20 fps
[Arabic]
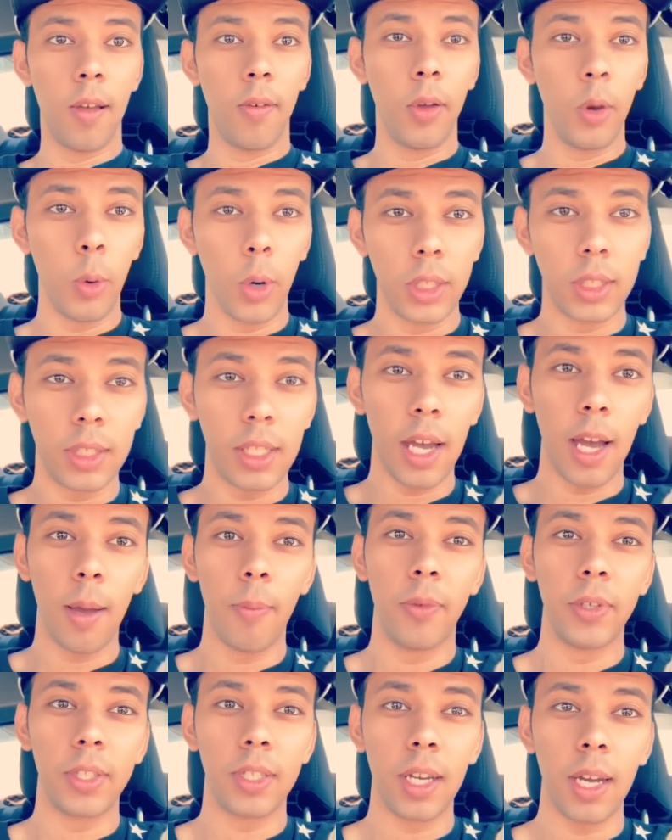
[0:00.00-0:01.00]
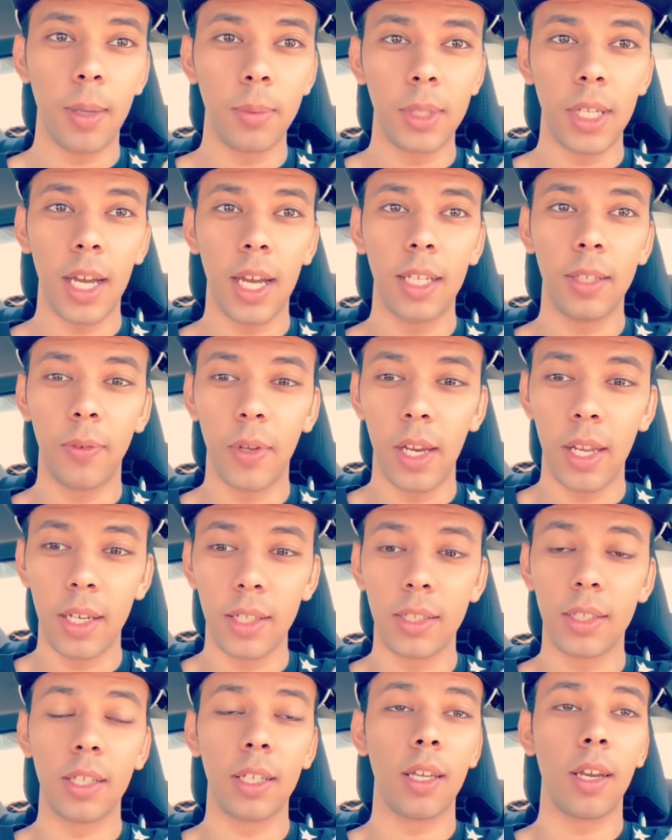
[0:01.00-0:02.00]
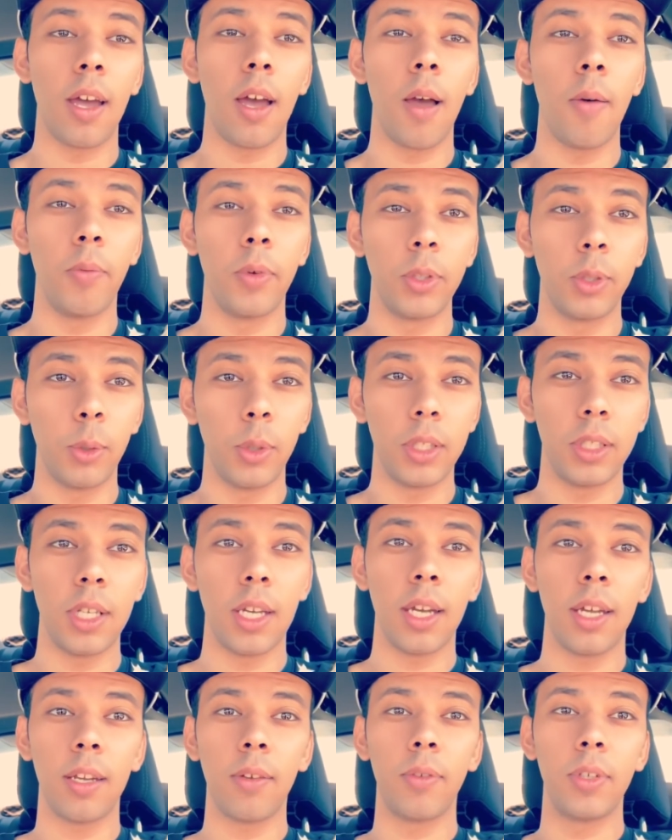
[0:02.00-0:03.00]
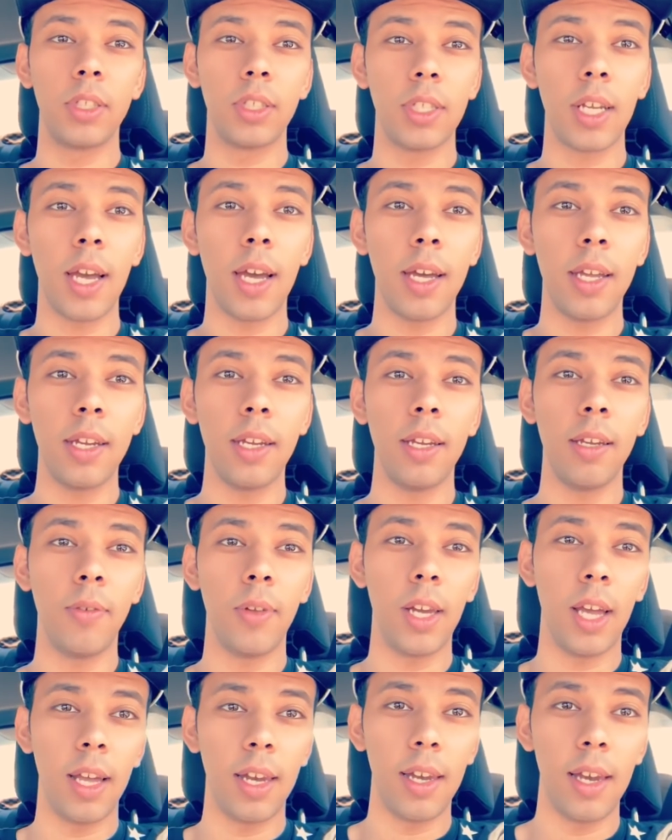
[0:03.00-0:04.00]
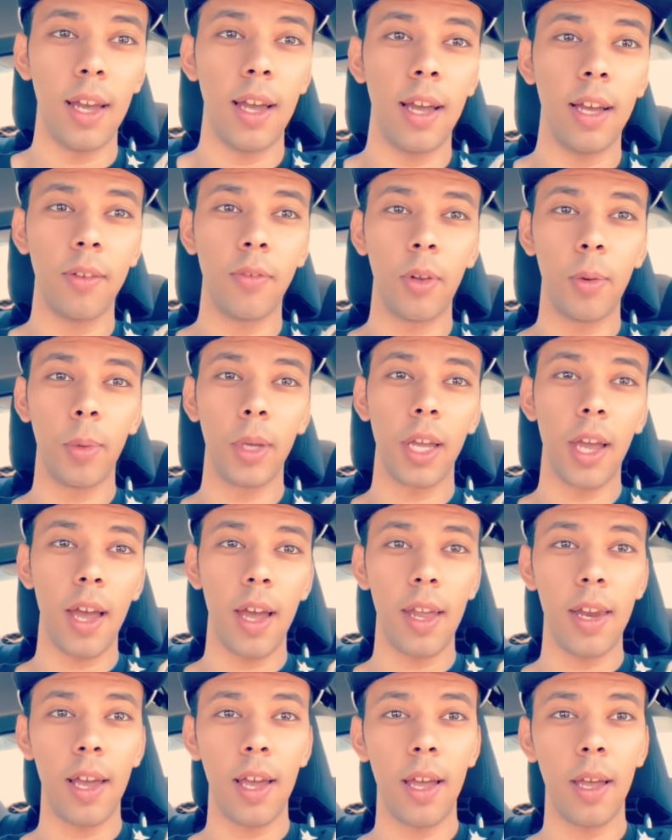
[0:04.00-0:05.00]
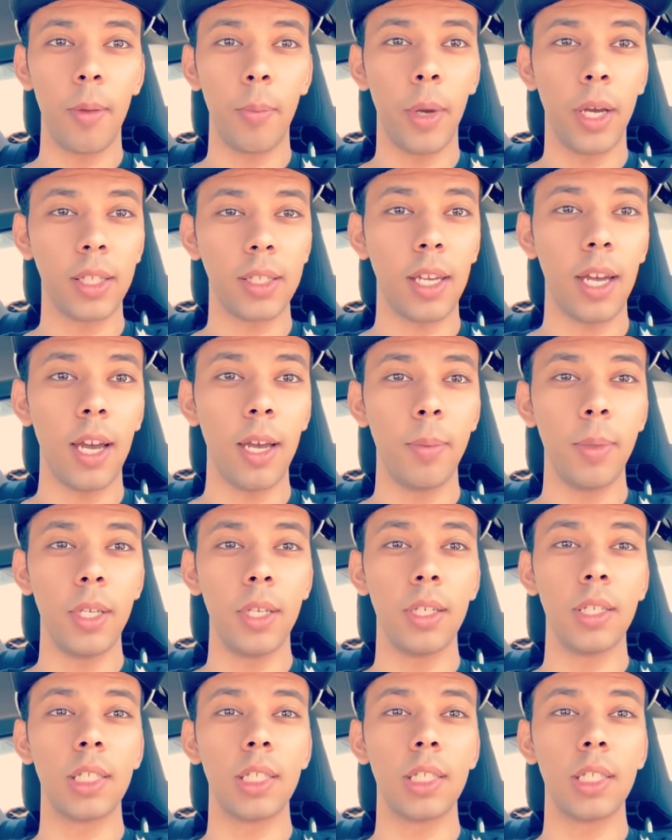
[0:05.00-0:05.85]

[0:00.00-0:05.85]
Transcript: في الواتساب في سناب شات في الانستغرام في تويتر في الشارع في الحلاق في البقالة مع أصحابي